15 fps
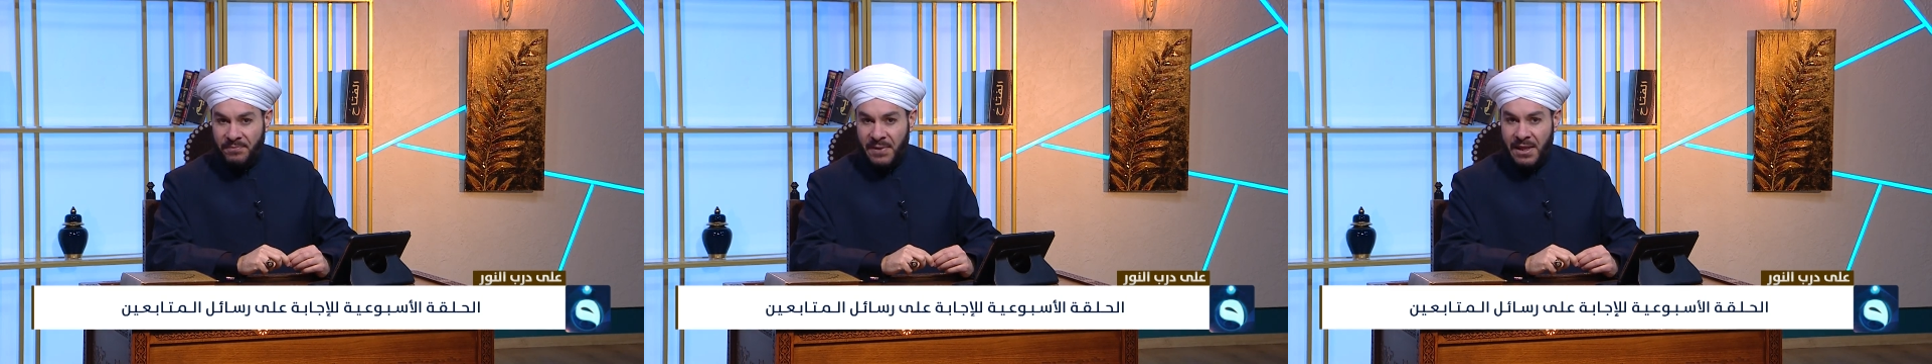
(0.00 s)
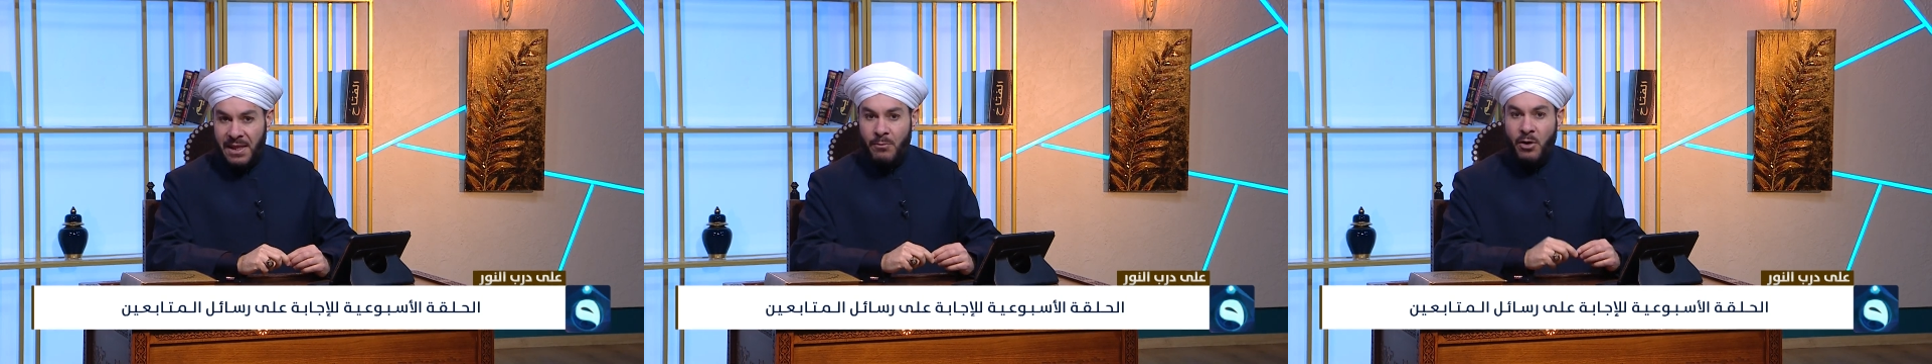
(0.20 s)

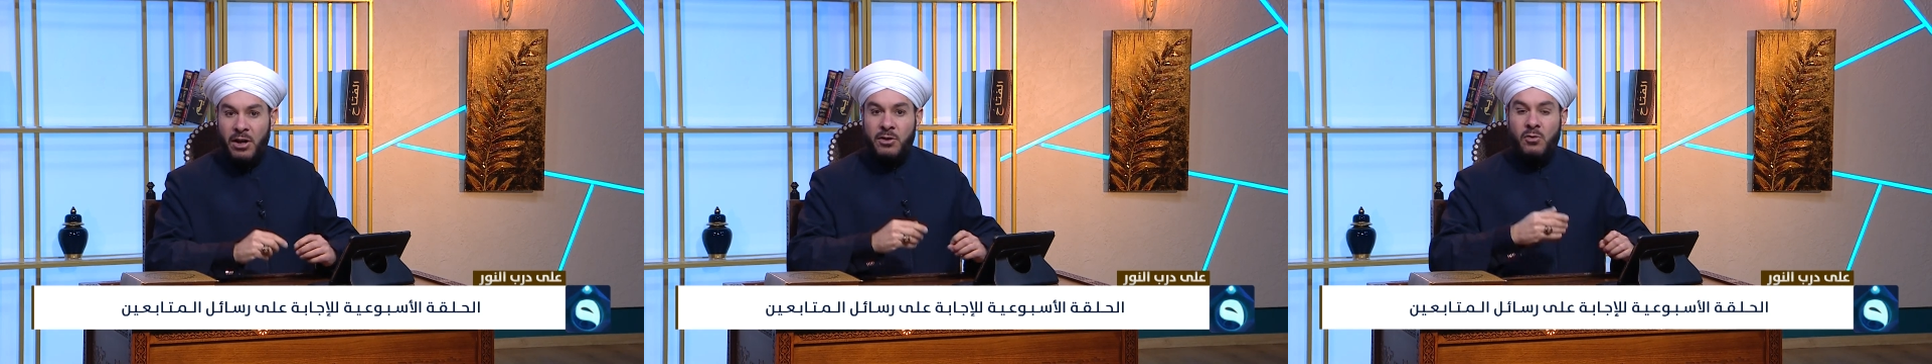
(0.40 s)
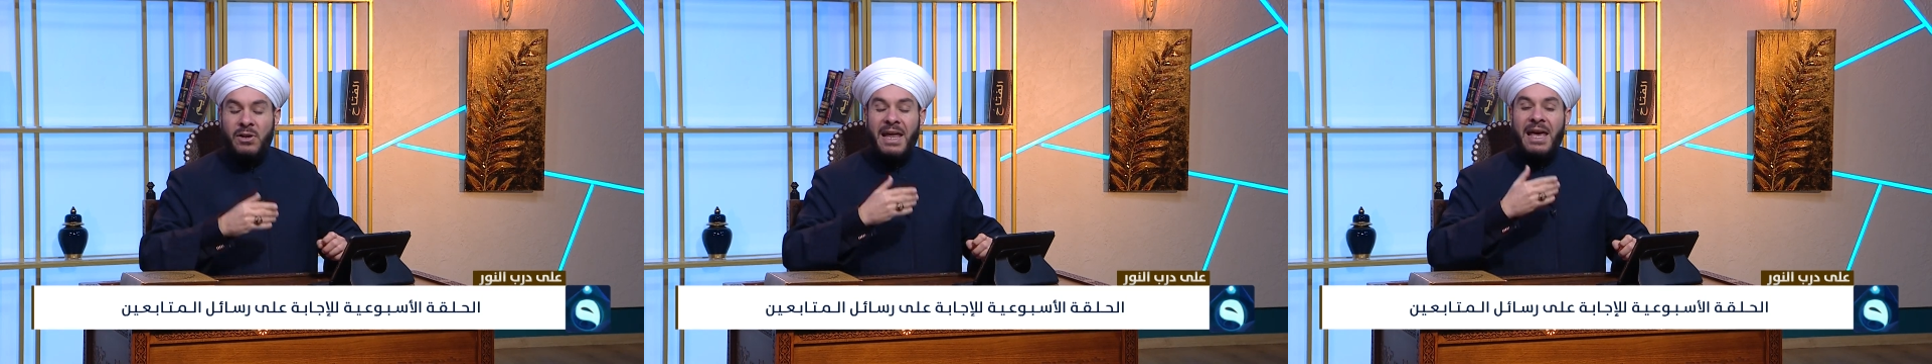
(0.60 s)
لما واحد
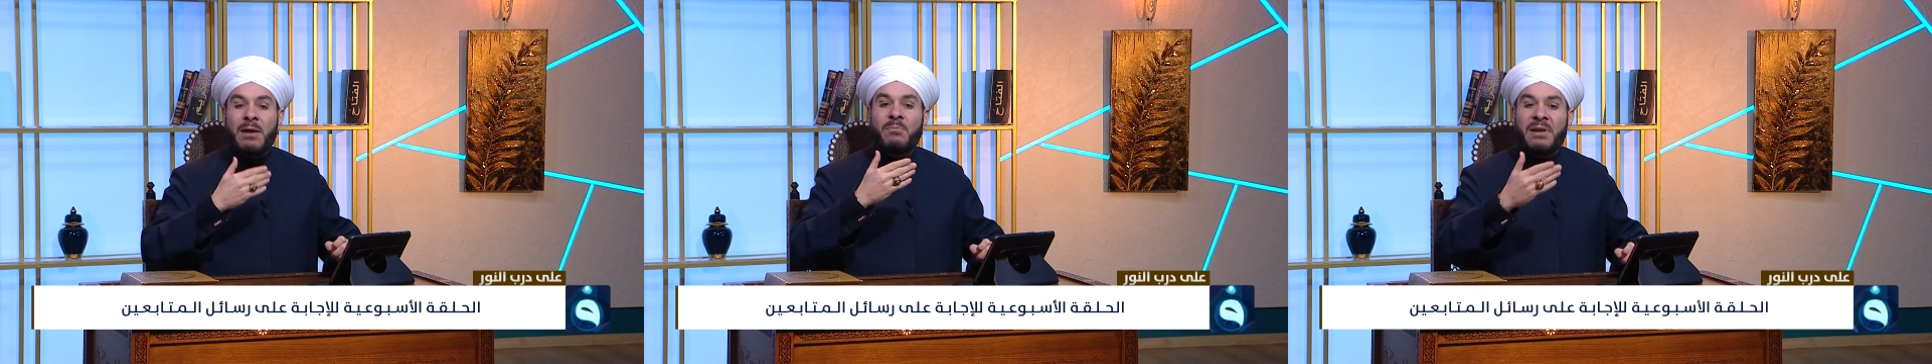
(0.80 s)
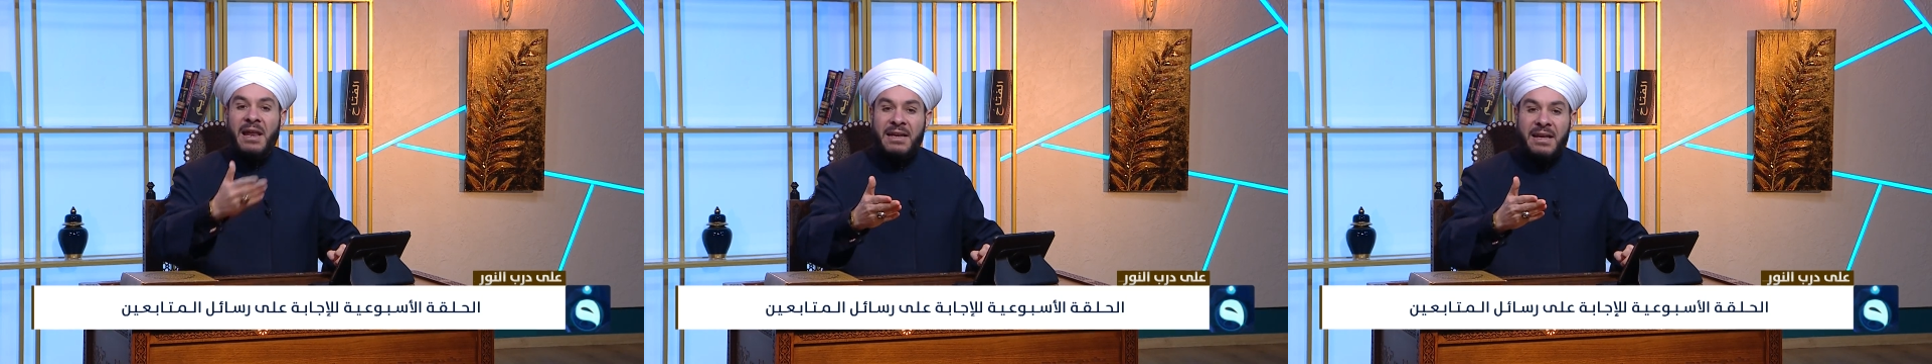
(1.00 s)
يقول له
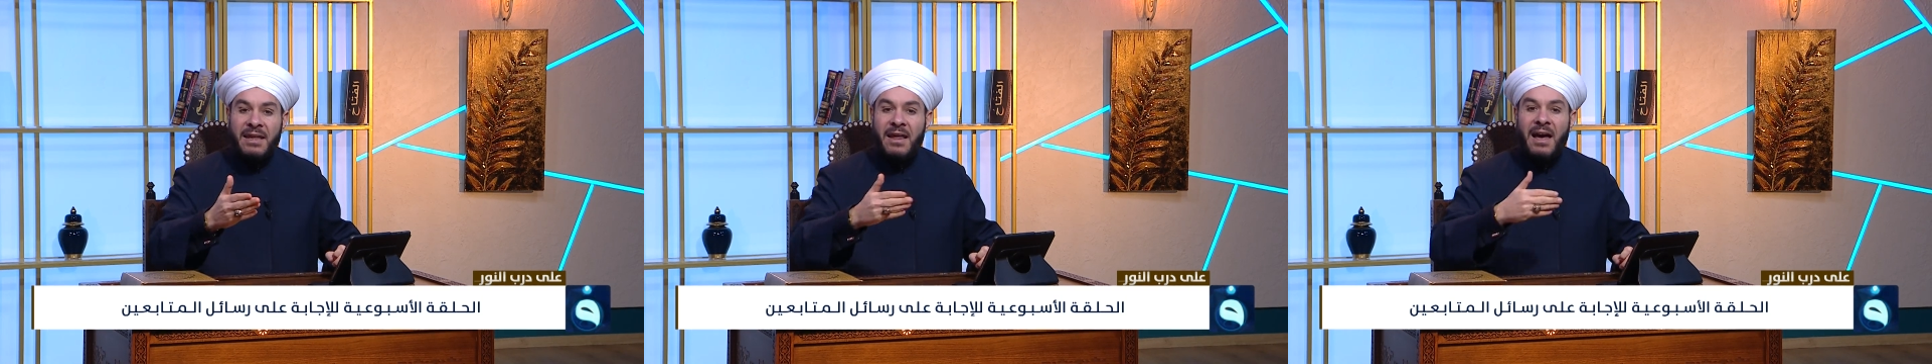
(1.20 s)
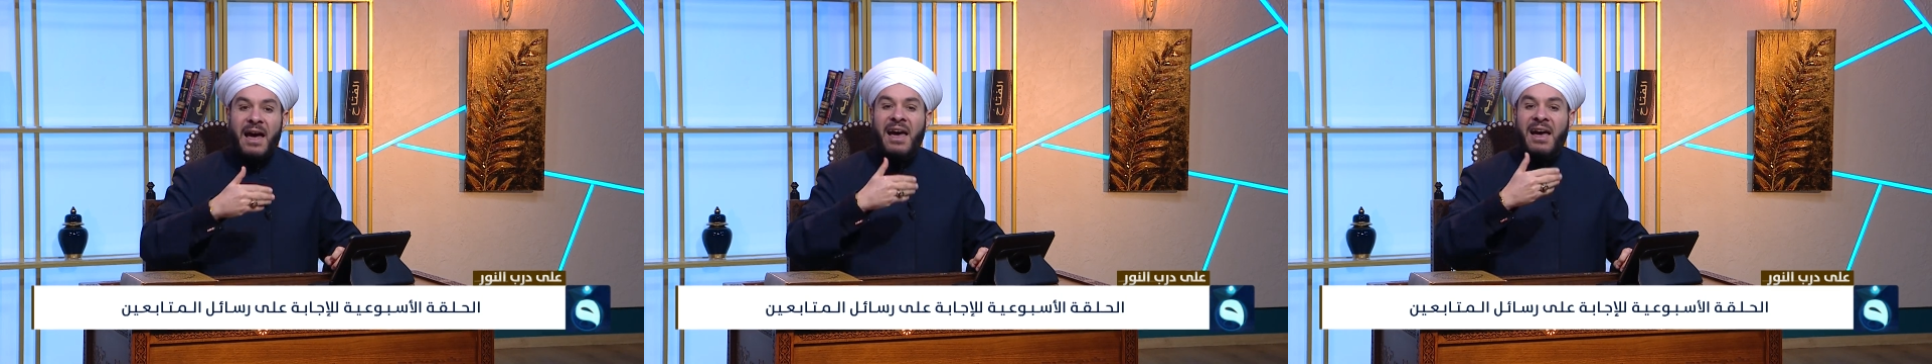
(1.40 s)
ابن الكذا
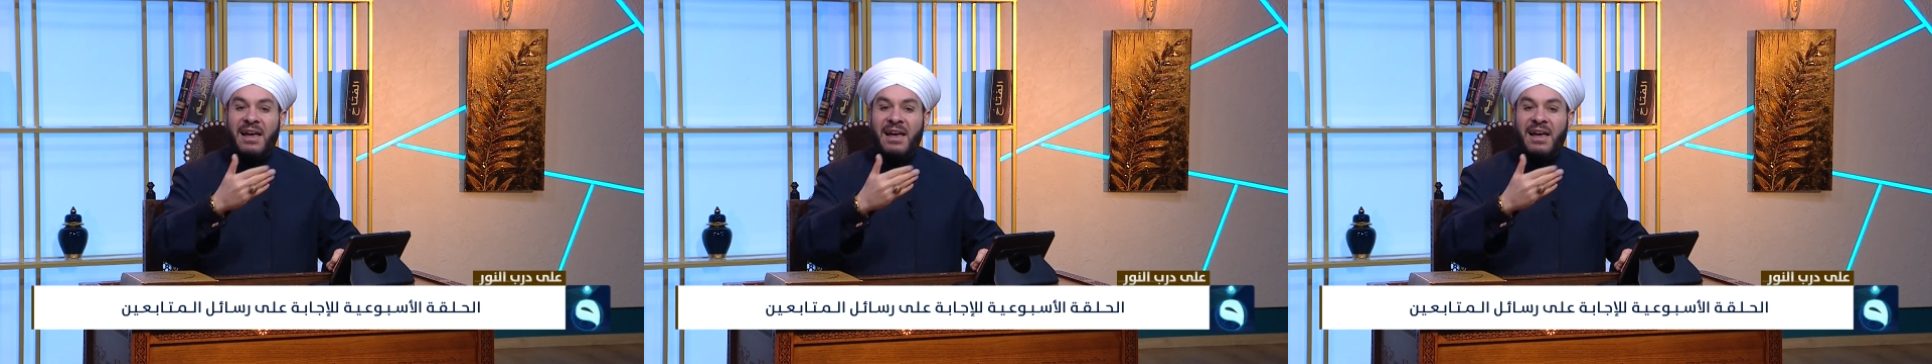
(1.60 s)
أخ